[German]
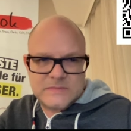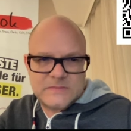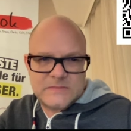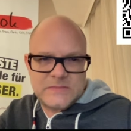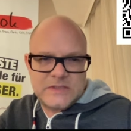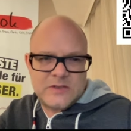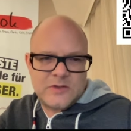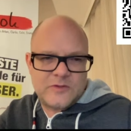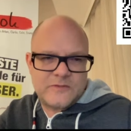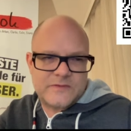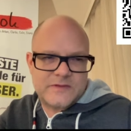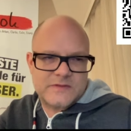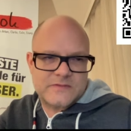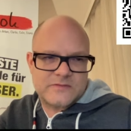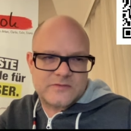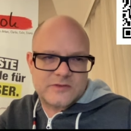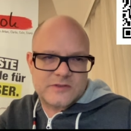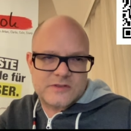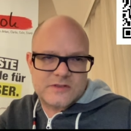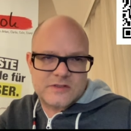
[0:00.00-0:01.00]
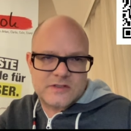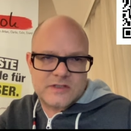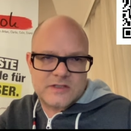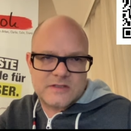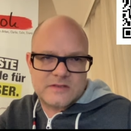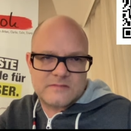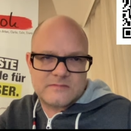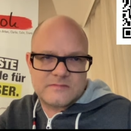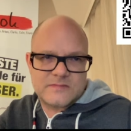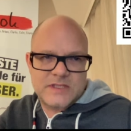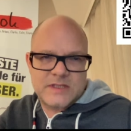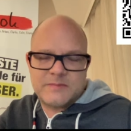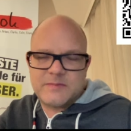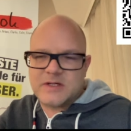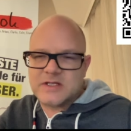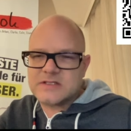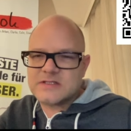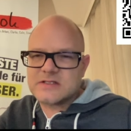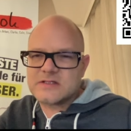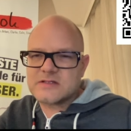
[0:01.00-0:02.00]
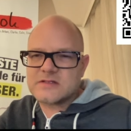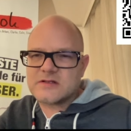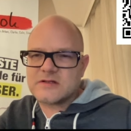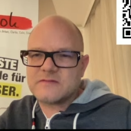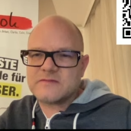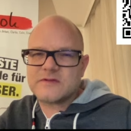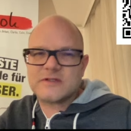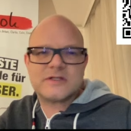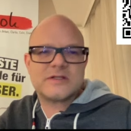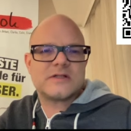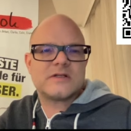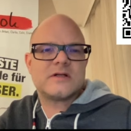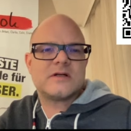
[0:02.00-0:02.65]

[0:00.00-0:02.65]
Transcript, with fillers: ich hoffe, das funktioniert. Ich mache es jetzt einfach.